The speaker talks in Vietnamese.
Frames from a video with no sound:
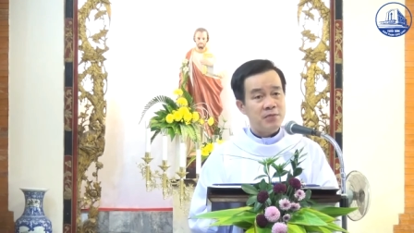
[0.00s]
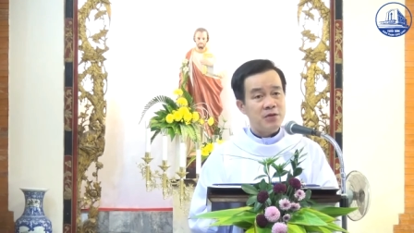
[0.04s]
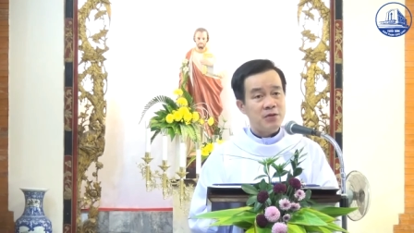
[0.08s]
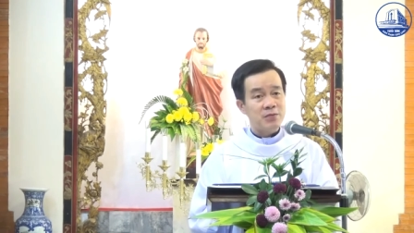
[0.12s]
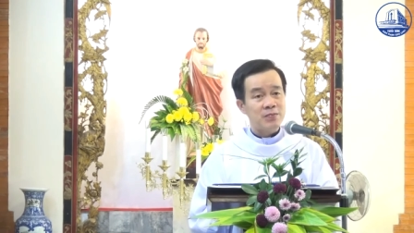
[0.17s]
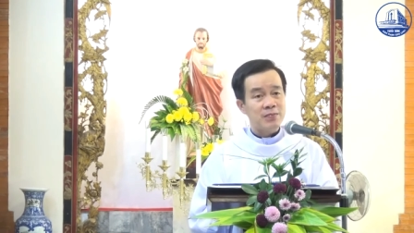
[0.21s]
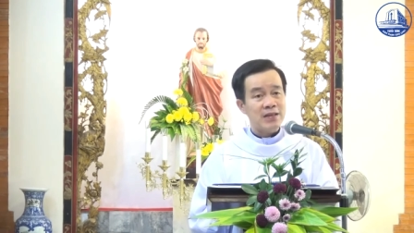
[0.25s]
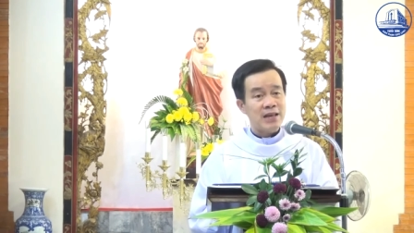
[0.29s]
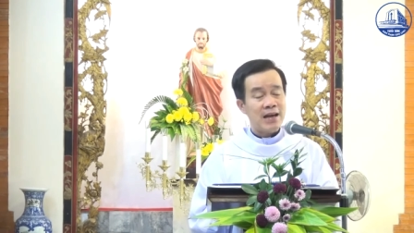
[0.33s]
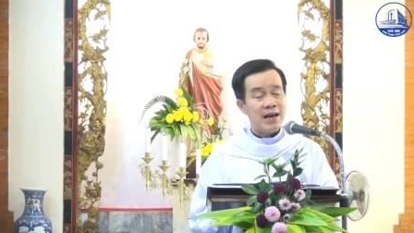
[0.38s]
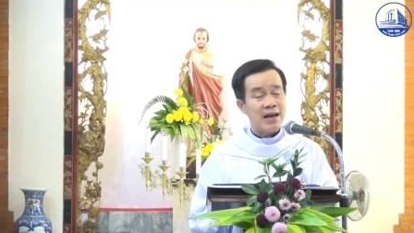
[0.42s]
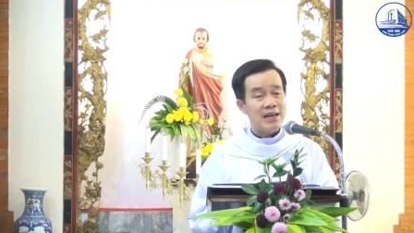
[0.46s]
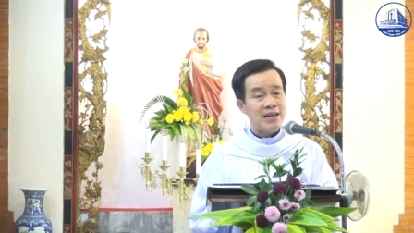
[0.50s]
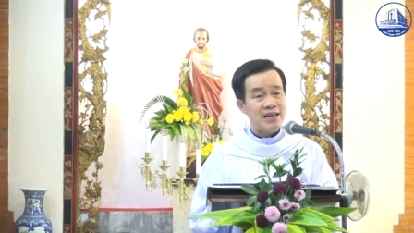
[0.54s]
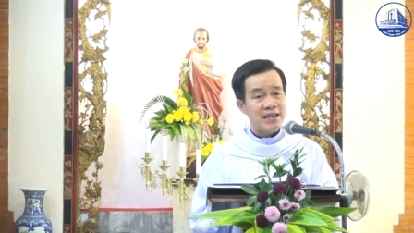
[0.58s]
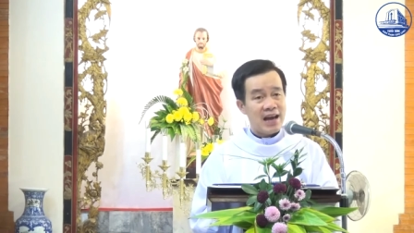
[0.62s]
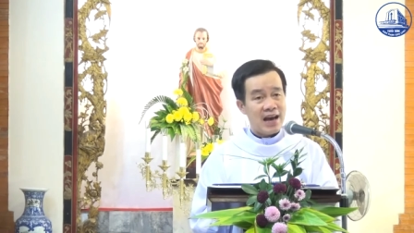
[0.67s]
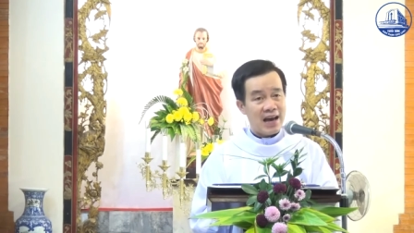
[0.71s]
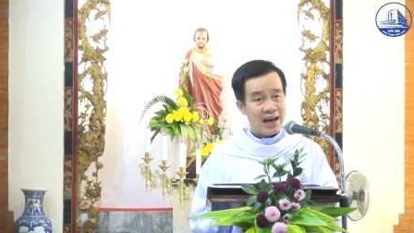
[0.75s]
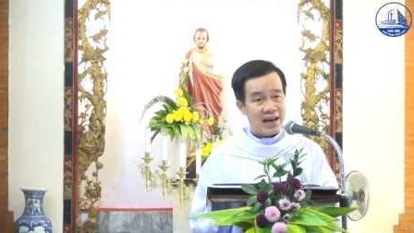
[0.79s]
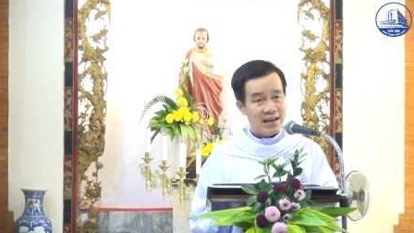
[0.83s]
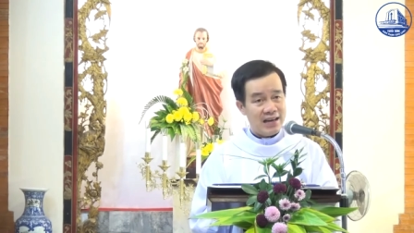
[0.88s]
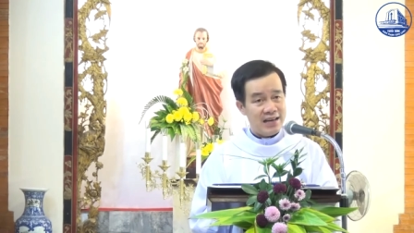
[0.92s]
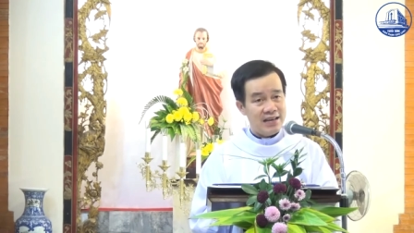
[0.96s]
chúng ta
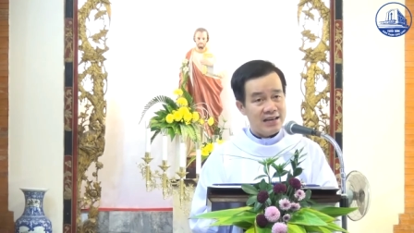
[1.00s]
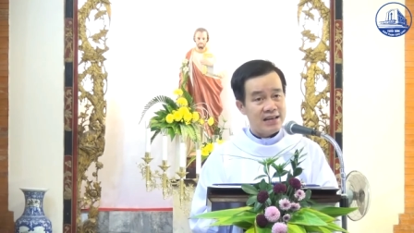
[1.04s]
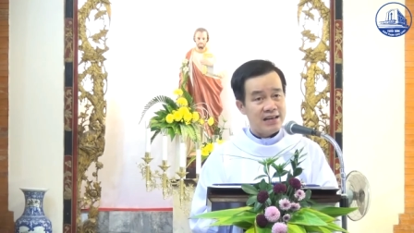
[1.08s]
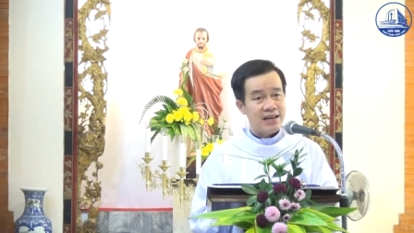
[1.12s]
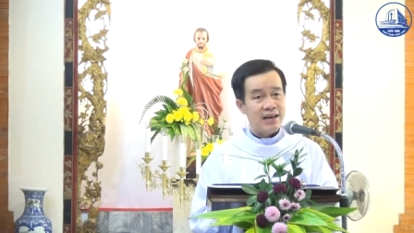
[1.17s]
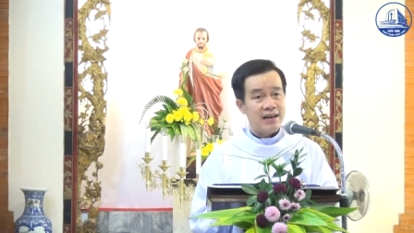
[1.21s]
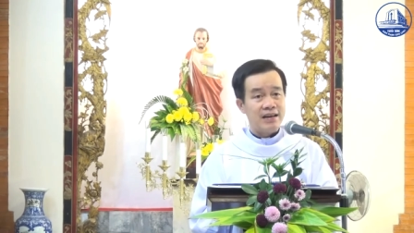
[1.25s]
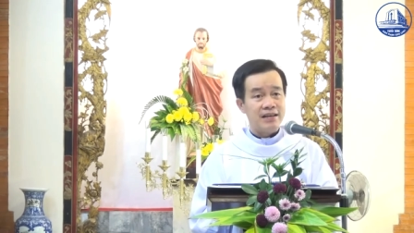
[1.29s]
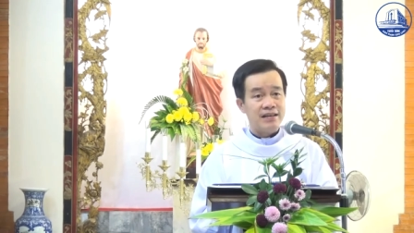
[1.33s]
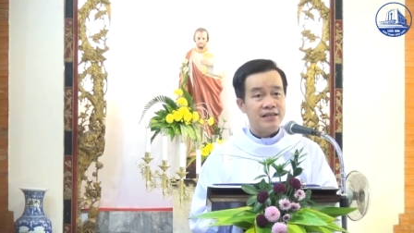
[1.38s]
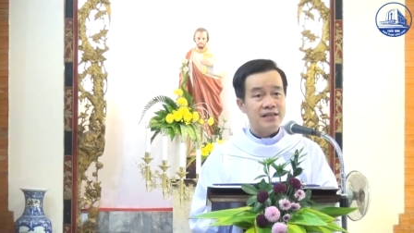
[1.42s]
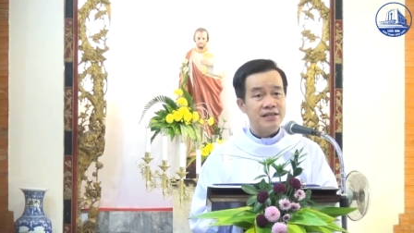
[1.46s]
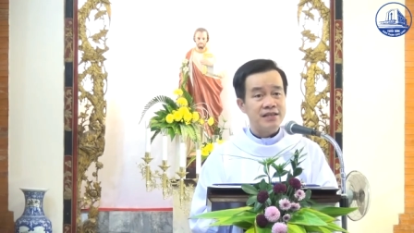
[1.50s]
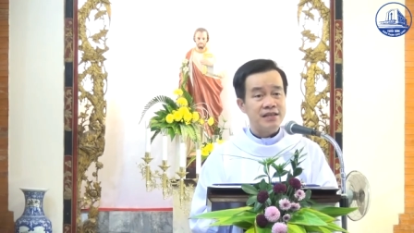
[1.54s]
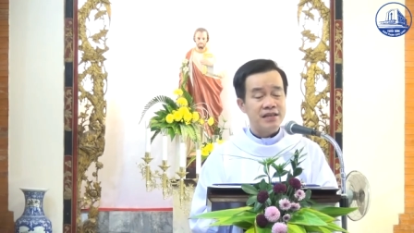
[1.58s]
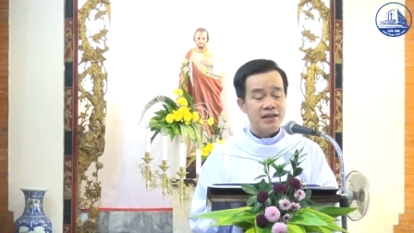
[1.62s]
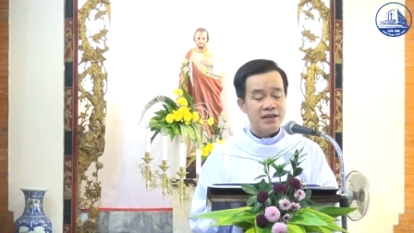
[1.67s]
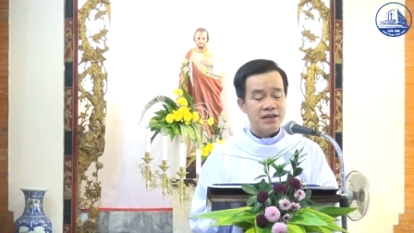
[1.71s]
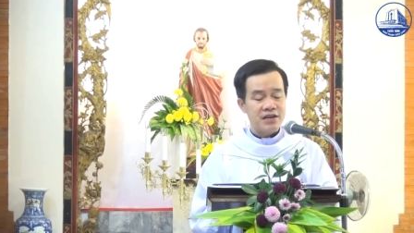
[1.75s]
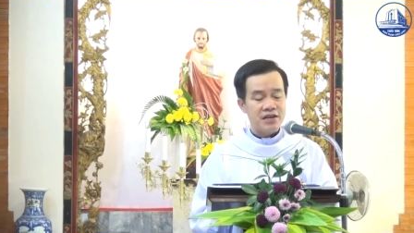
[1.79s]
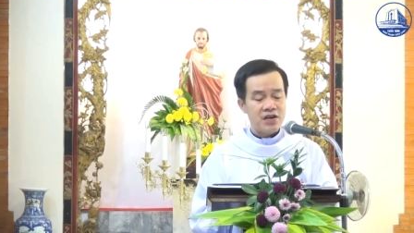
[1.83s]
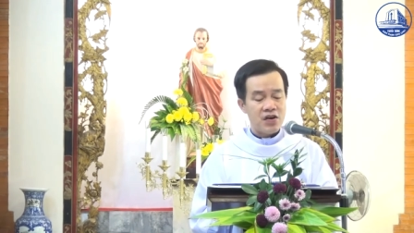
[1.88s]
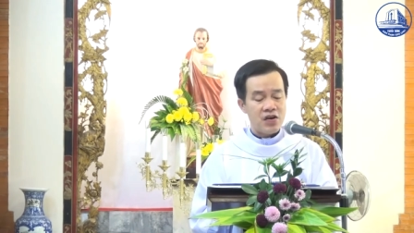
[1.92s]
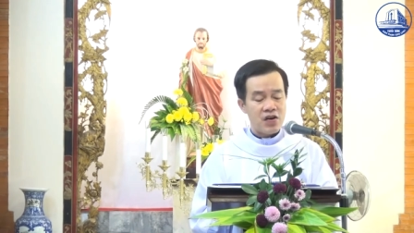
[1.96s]
giải gỡ
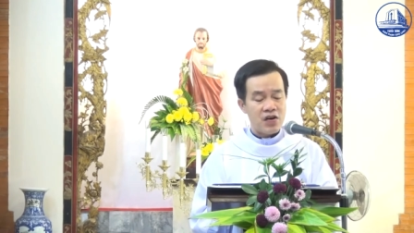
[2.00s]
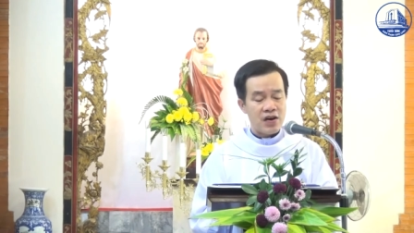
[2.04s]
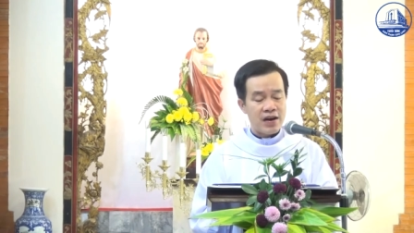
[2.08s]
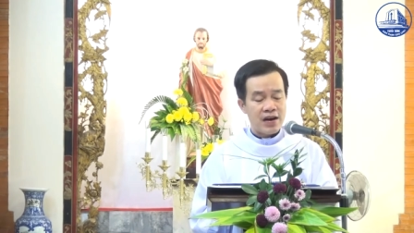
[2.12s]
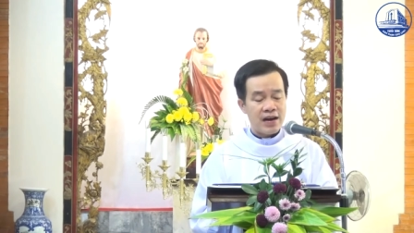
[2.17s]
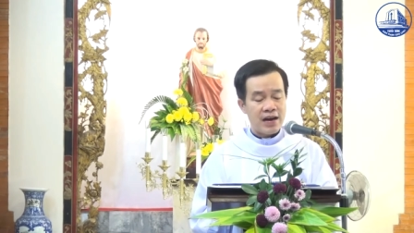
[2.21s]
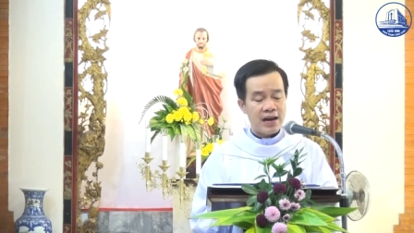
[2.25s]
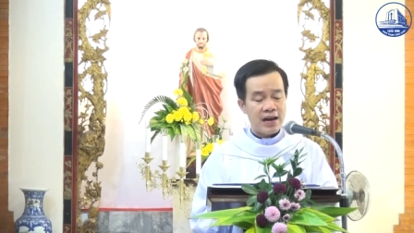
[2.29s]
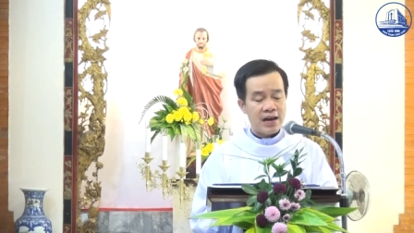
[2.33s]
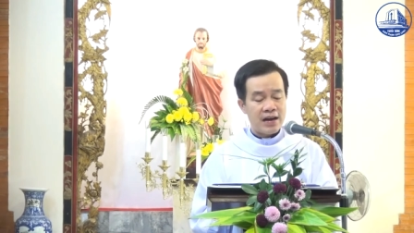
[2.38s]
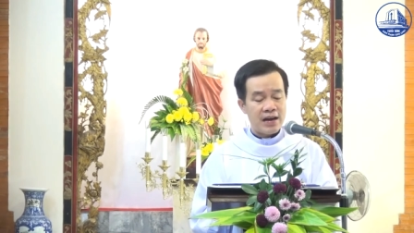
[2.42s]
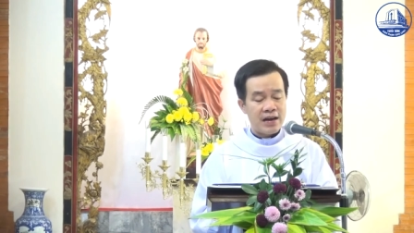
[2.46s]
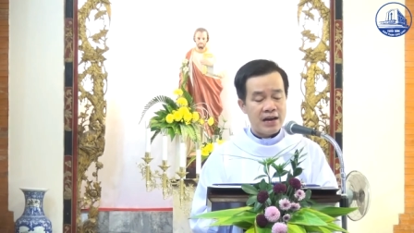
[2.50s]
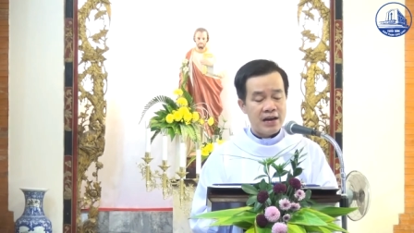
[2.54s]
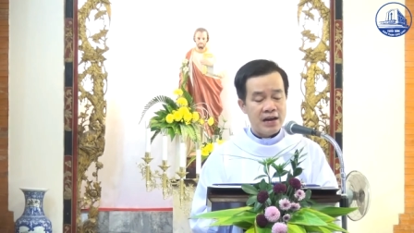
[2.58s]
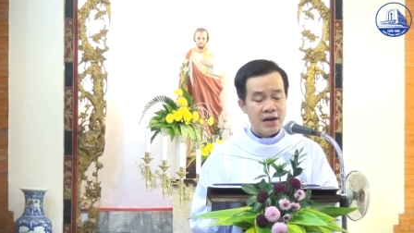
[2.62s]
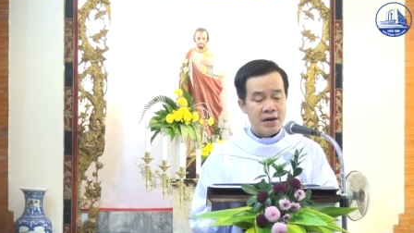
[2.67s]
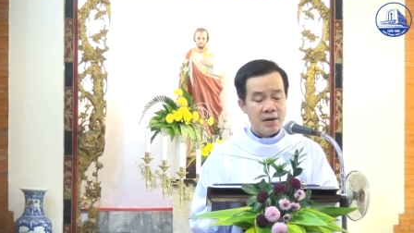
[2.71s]
những khó khăn